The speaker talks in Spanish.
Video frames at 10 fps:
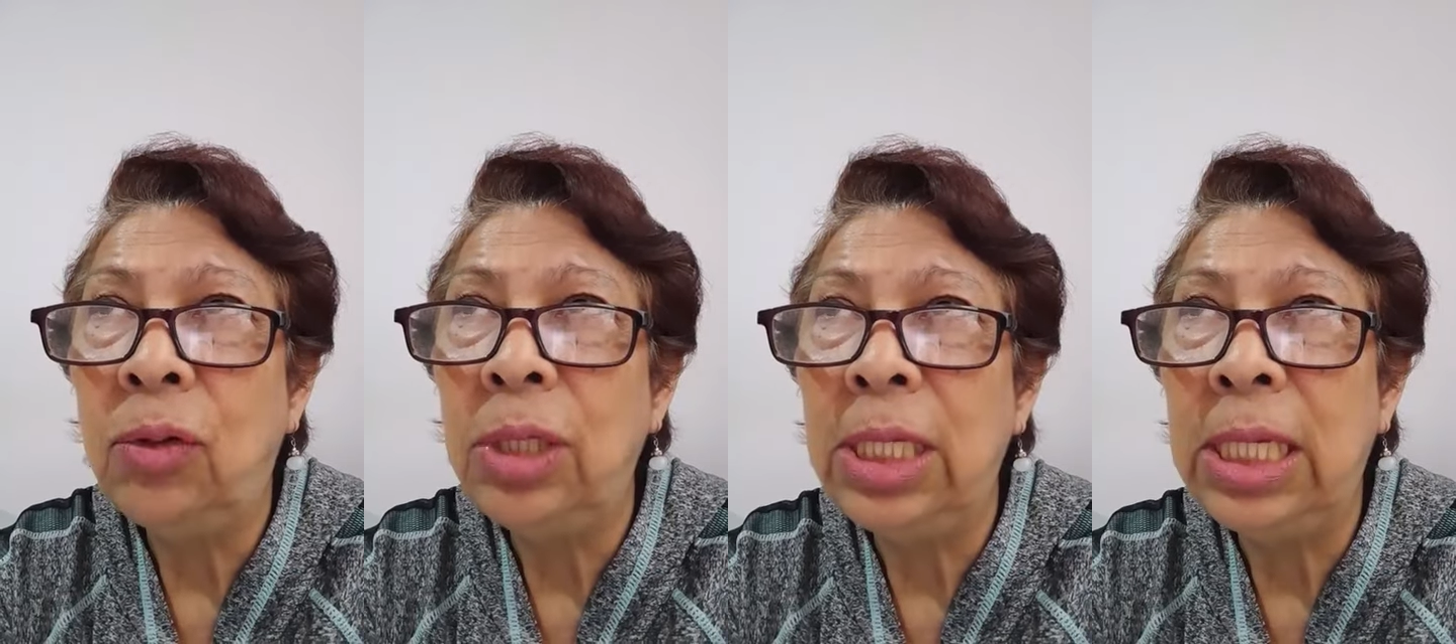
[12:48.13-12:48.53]

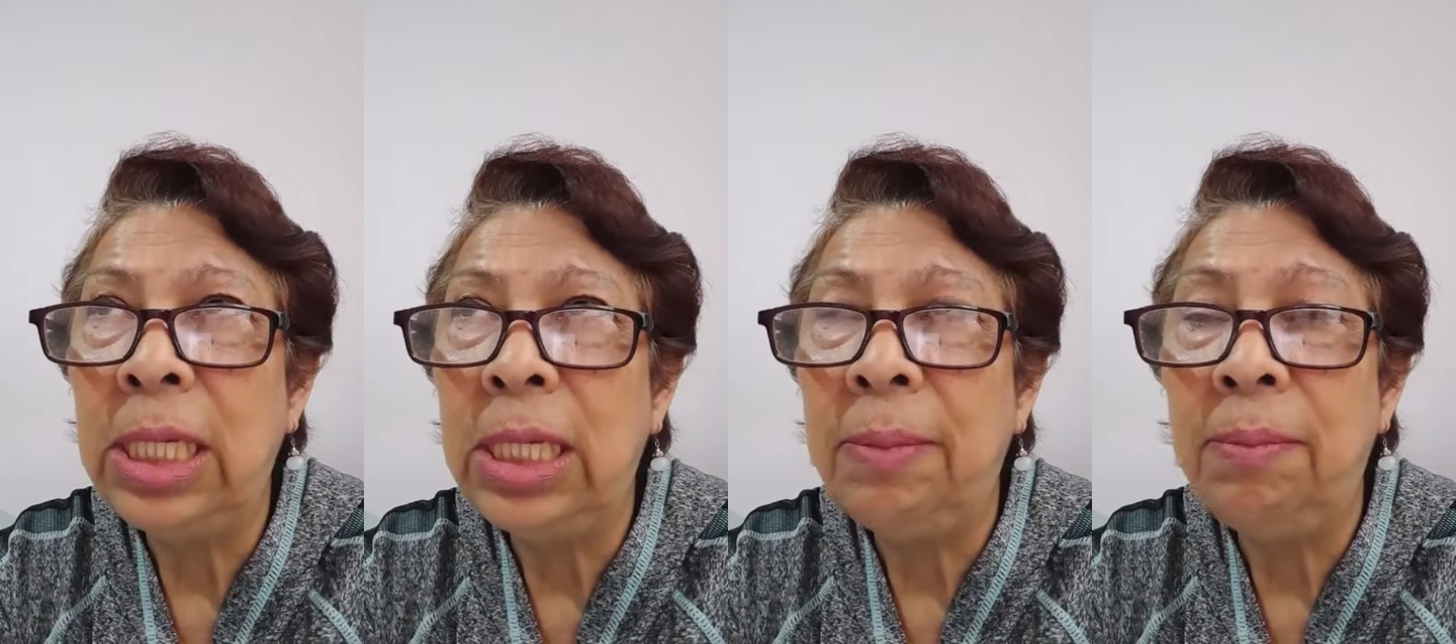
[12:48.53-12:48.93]

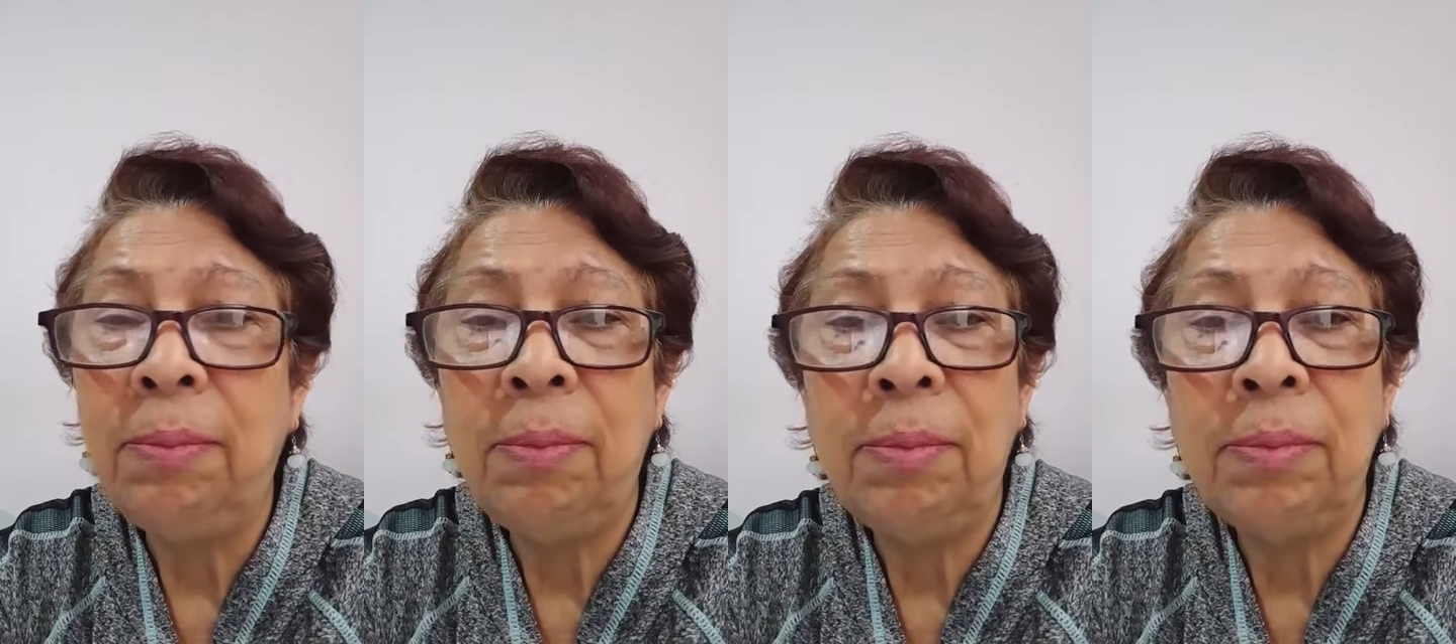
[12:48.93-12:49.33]
donde
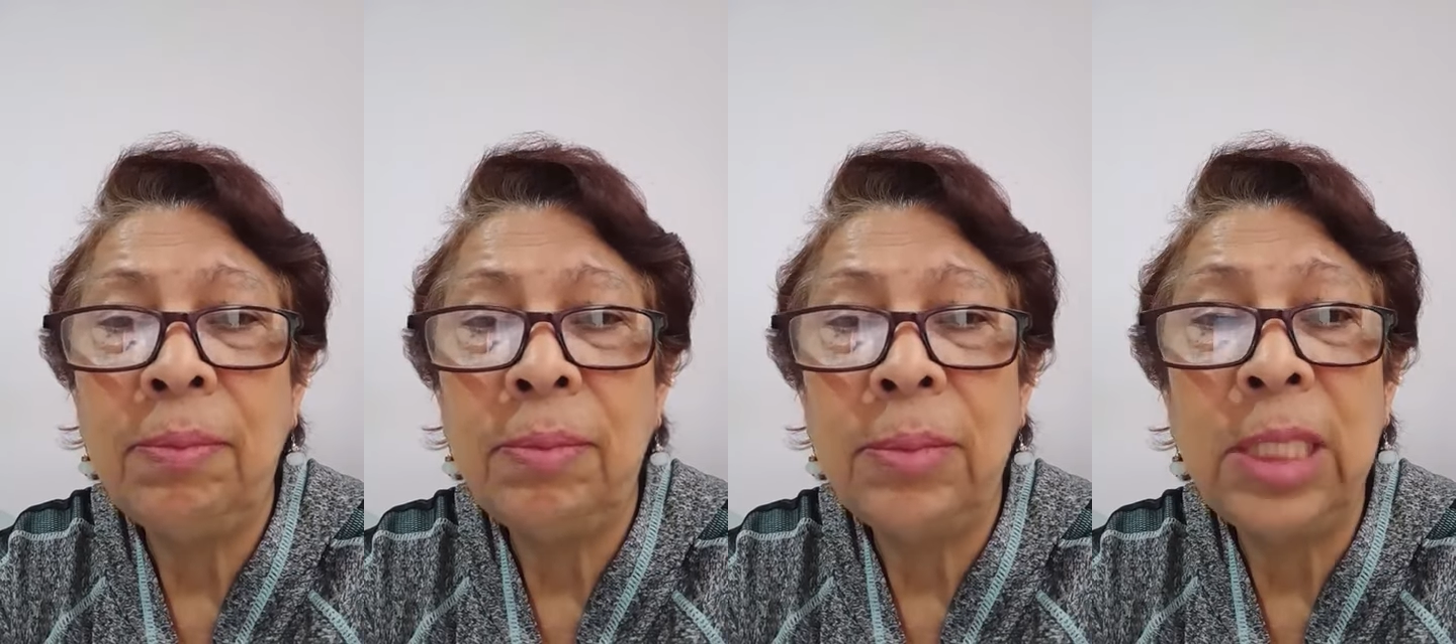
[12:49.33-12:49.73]

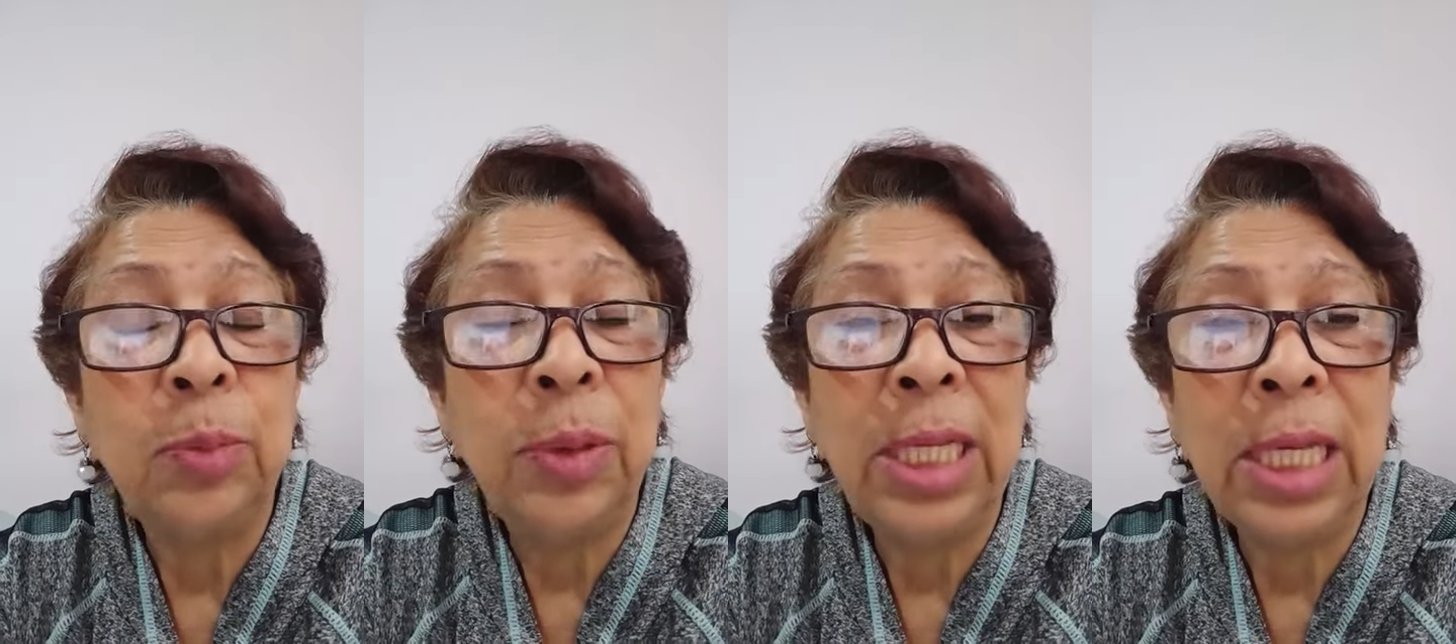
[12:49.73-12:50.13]

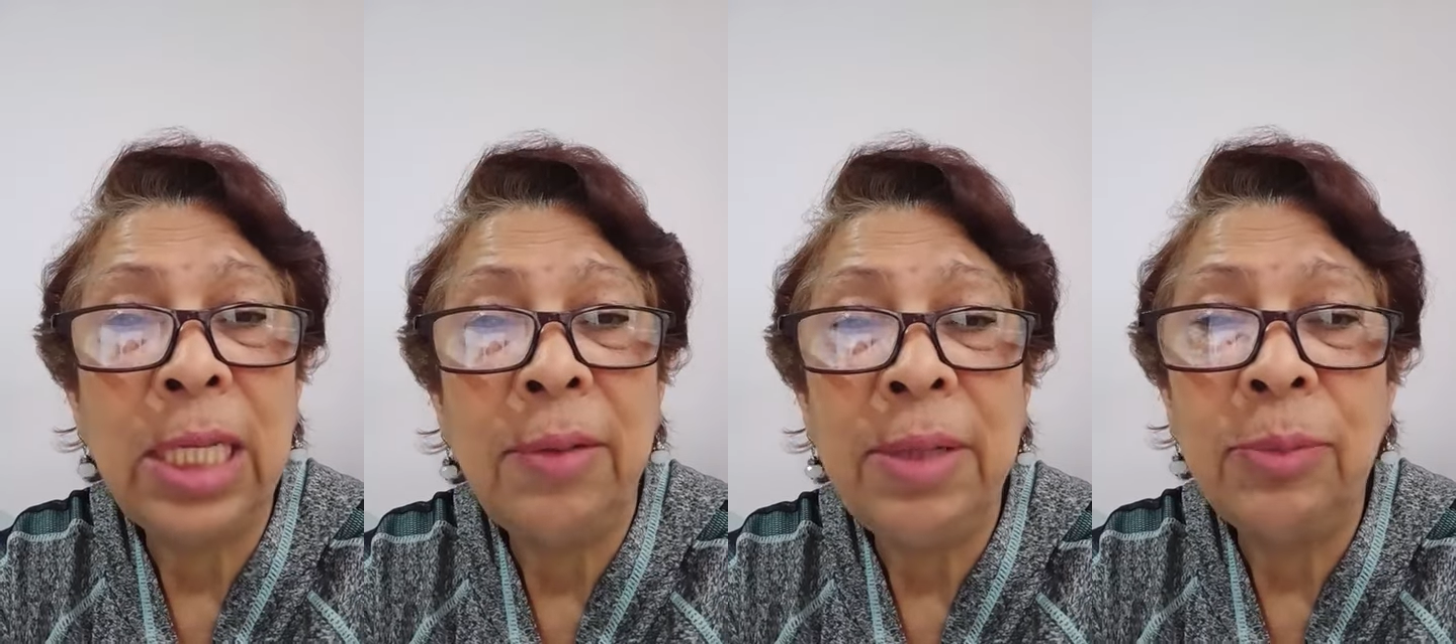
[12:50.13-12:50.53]
mm, después
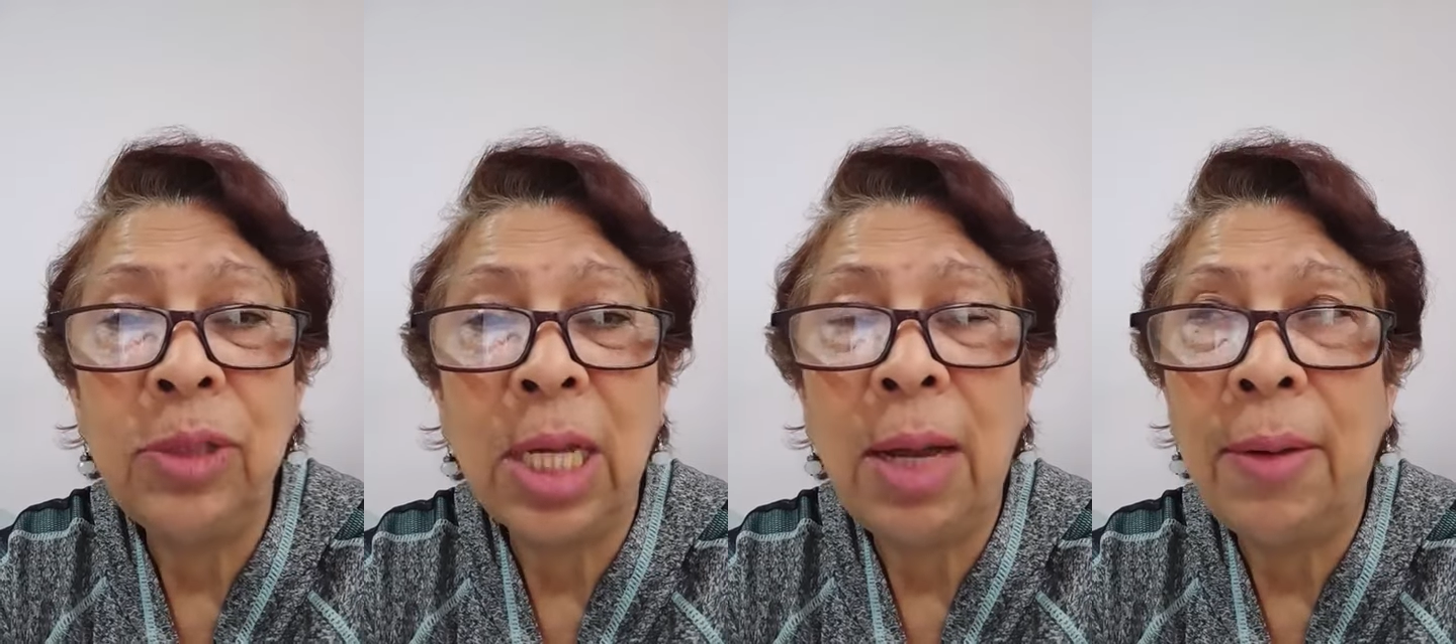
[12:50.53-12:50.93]
de que ya
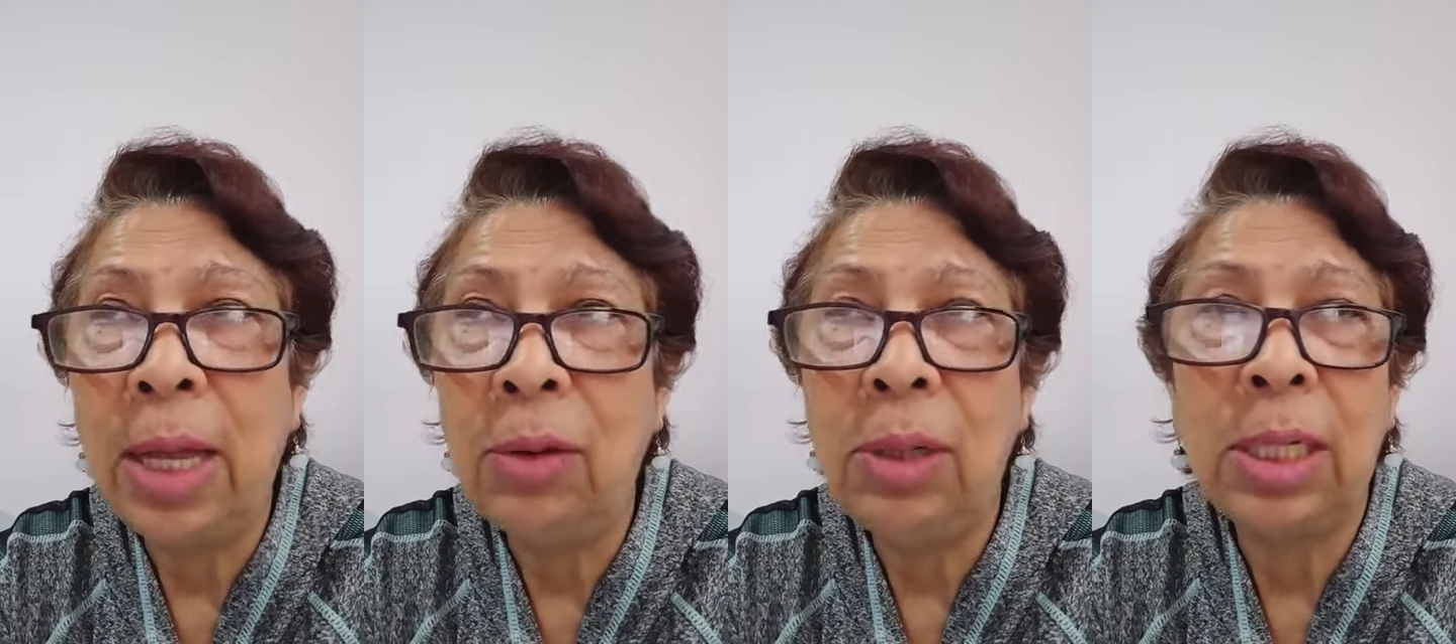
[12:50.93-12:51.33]
habíamos
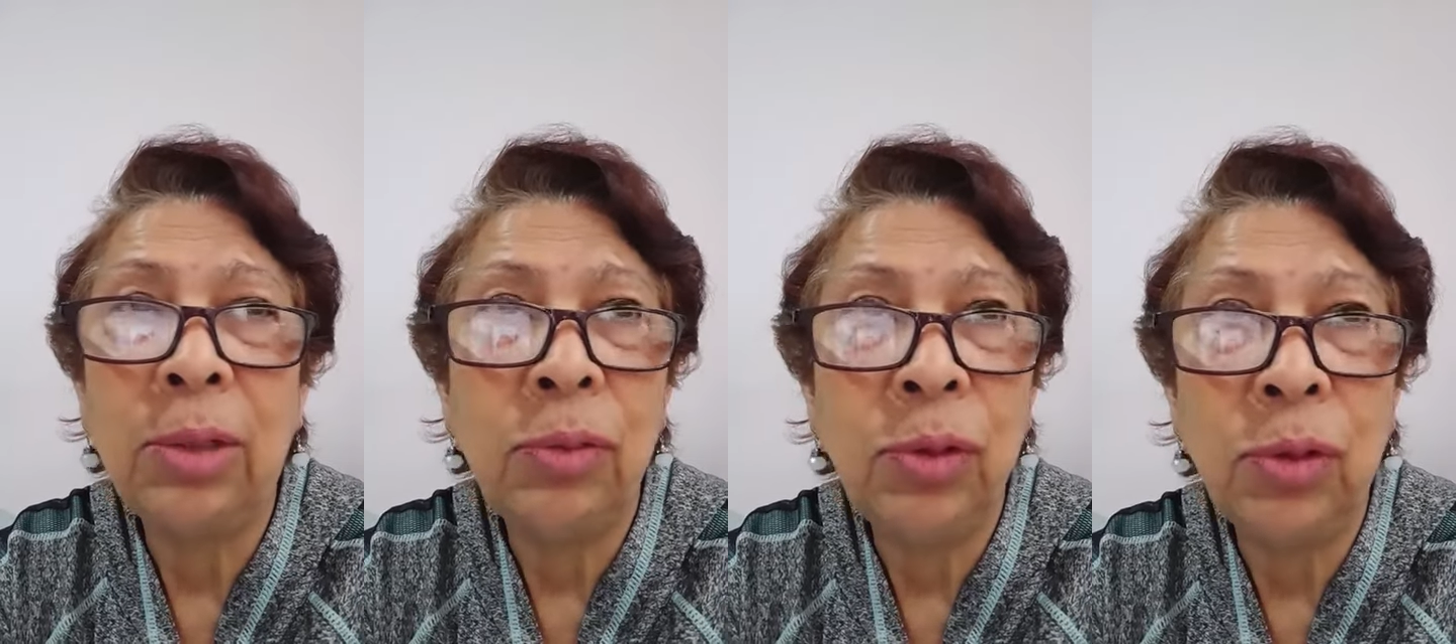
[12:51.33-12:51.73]
acabado
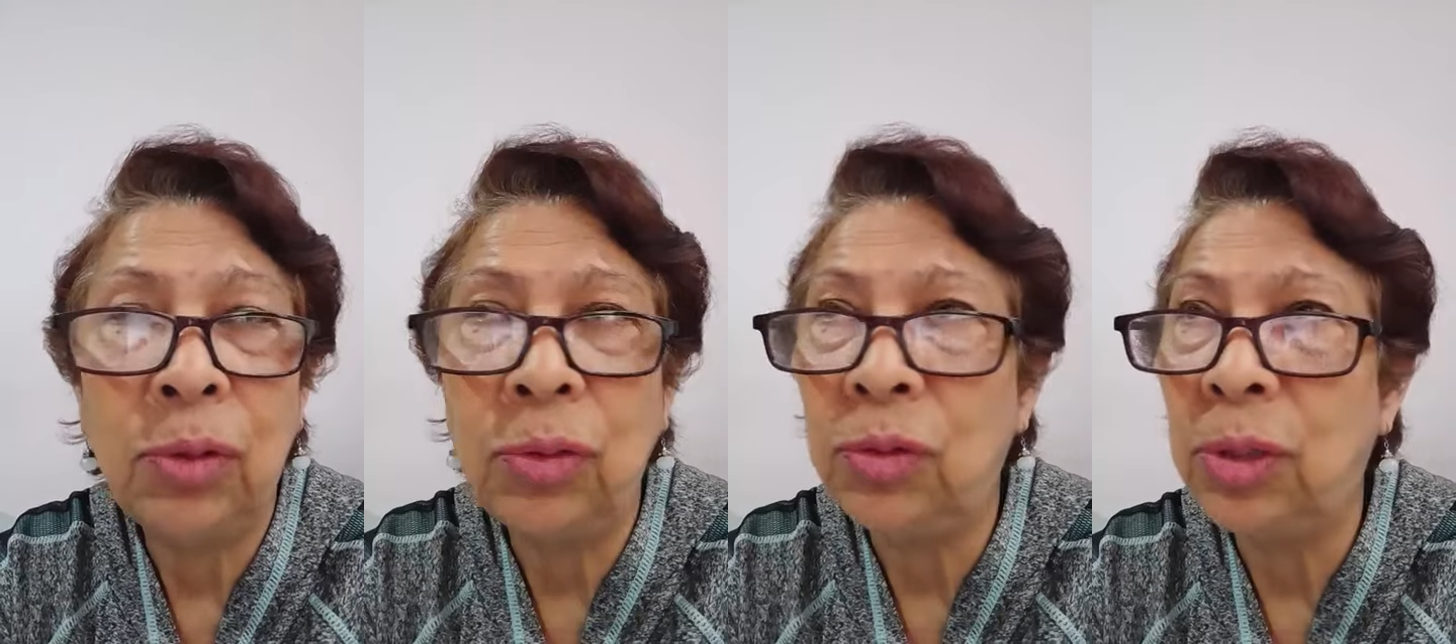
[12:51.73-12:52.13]
la
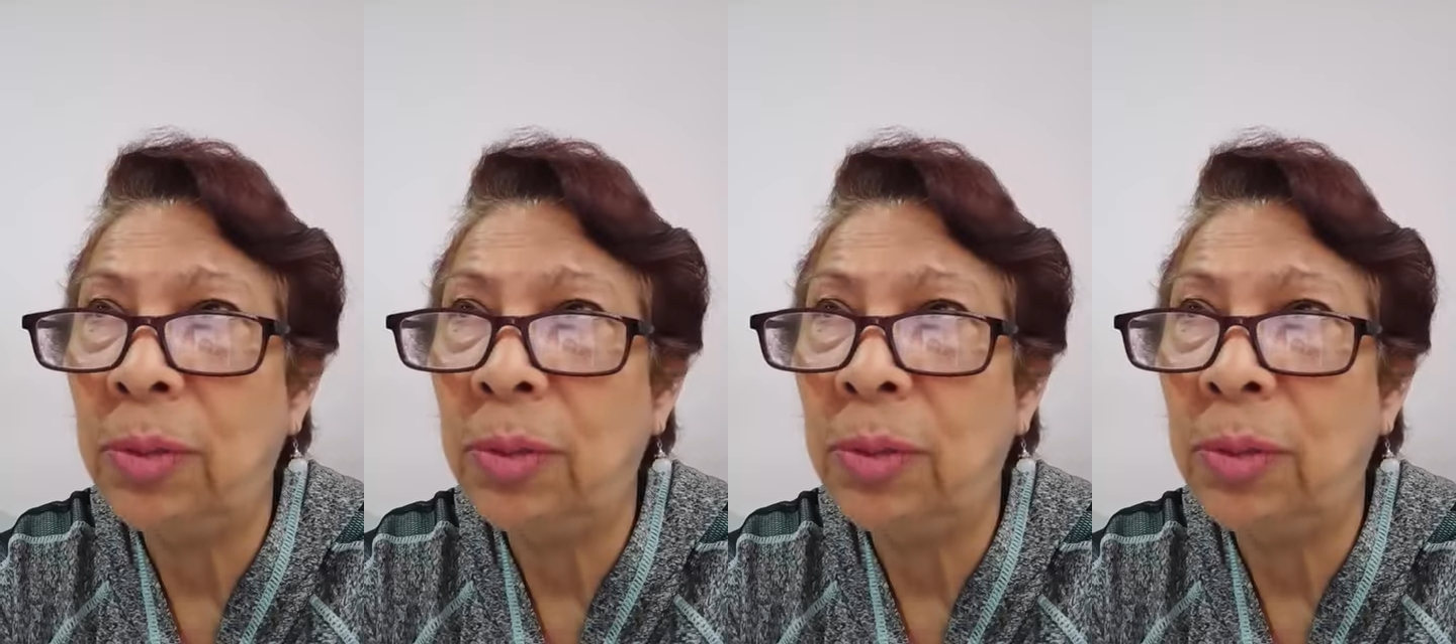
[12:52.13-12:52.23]
reunión,